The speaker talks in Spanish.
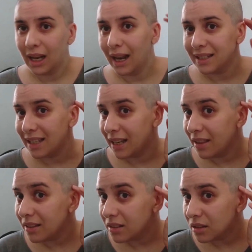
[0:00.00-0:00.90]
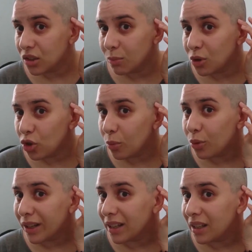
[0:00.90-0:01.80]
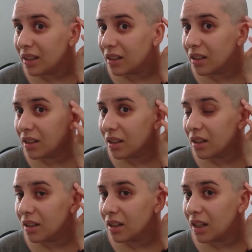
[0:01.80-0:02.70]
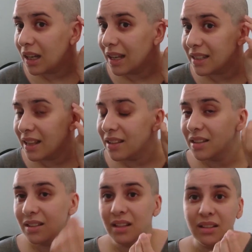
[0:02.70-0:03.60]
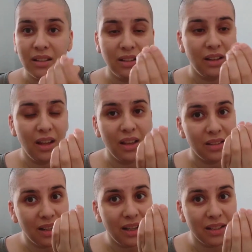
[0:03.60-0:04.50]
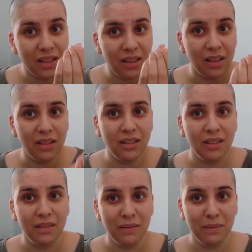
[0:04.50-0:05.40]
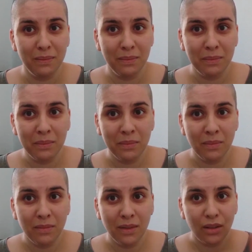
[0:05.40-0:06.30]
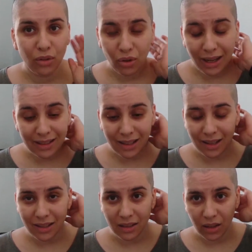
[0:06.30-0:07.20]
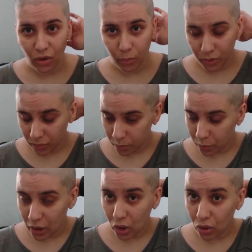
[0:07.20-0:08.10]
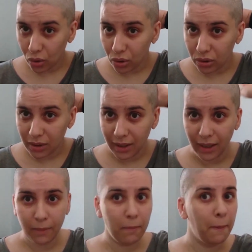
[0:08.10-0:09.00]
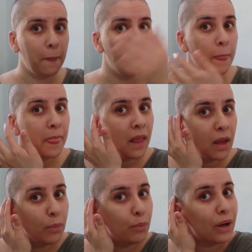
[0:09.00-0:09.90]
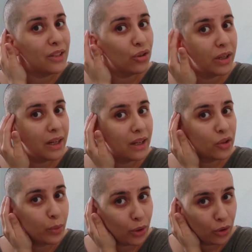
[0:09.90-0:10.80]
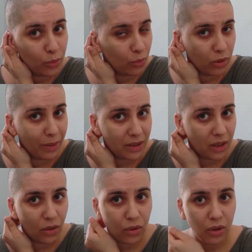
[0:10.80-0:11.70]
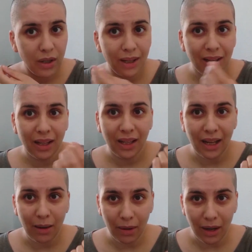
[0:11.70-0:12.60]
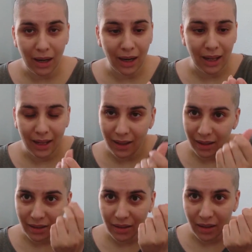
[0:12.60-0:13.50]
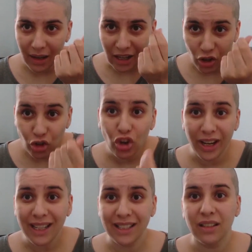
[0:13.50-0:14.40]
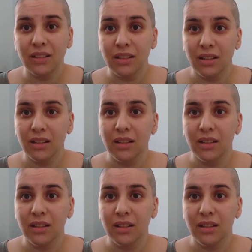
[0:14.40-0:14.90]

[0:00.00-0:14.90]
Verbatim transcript: las heridas, yo me toco por aquí y las heridas estas están grasientas. Todas las heridas que tengo, pues por el cogote, por las orejas, sobre todo donde más tengo, eh, las noto grasas.